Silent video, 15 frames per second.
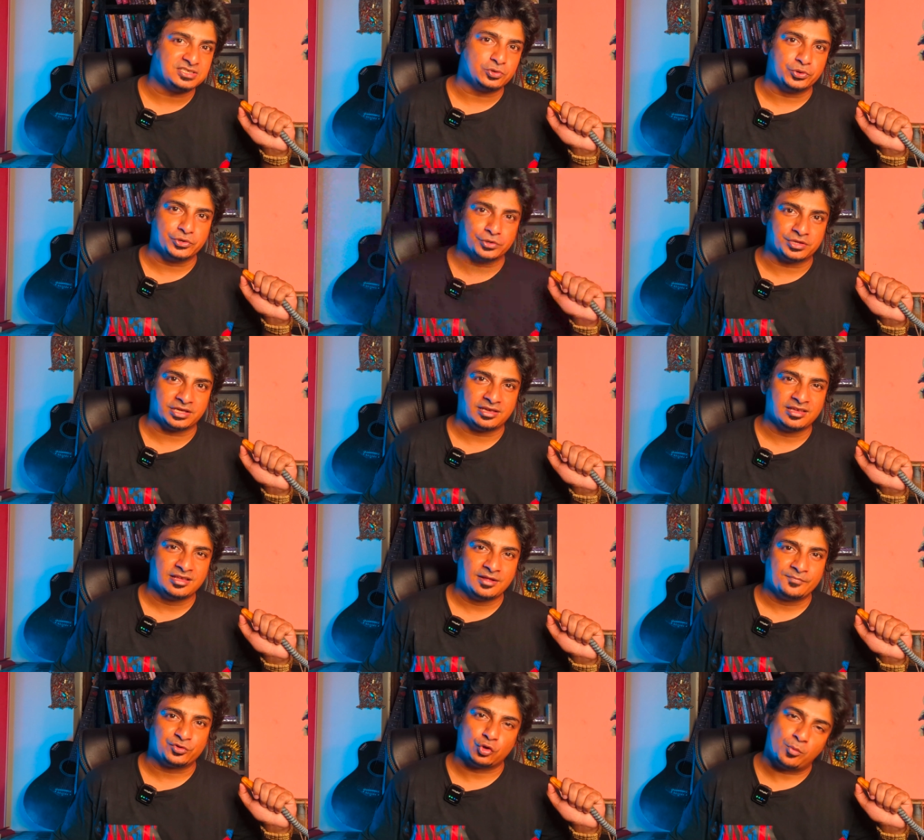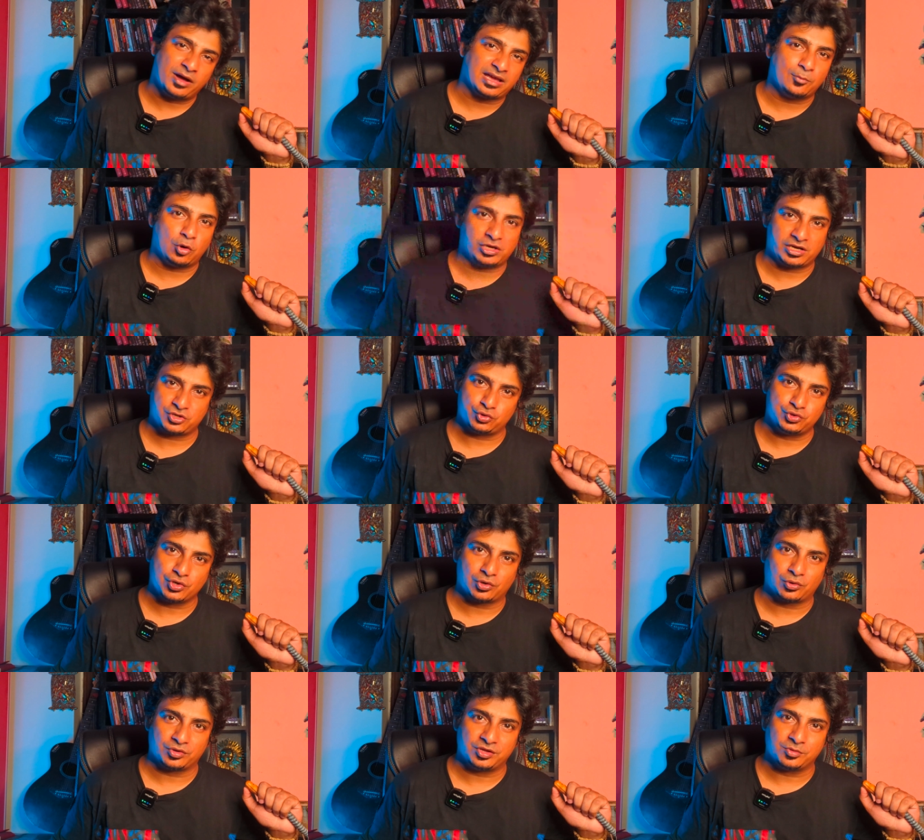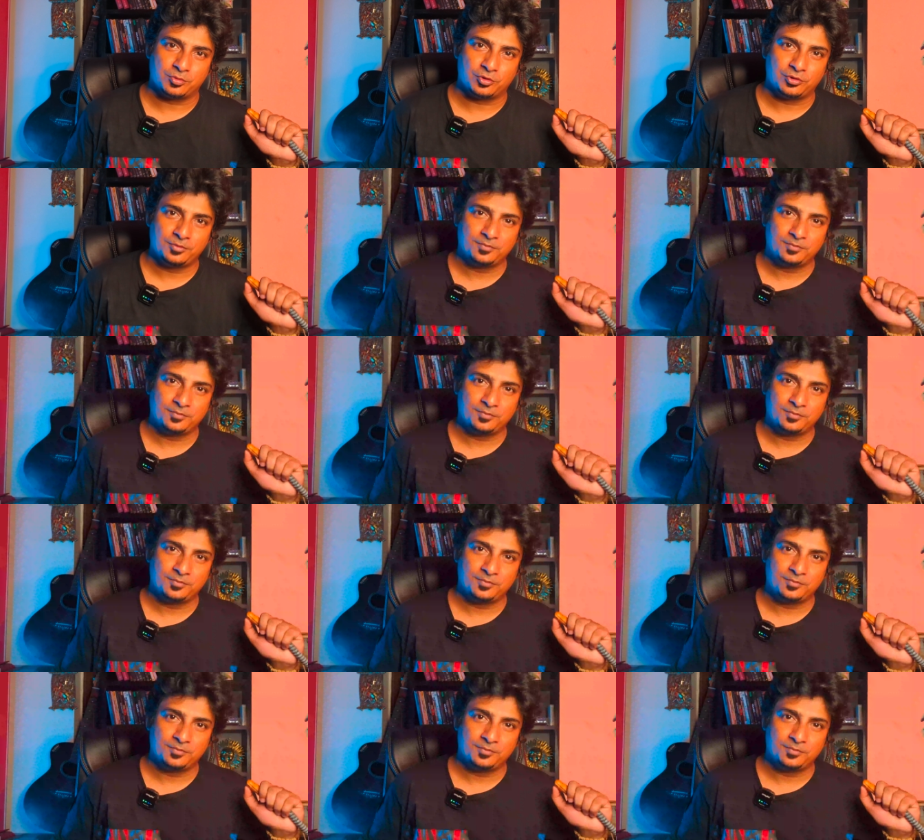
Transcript: স্টুডিওতে তোমাকে বলার সুযোগ করে দেবো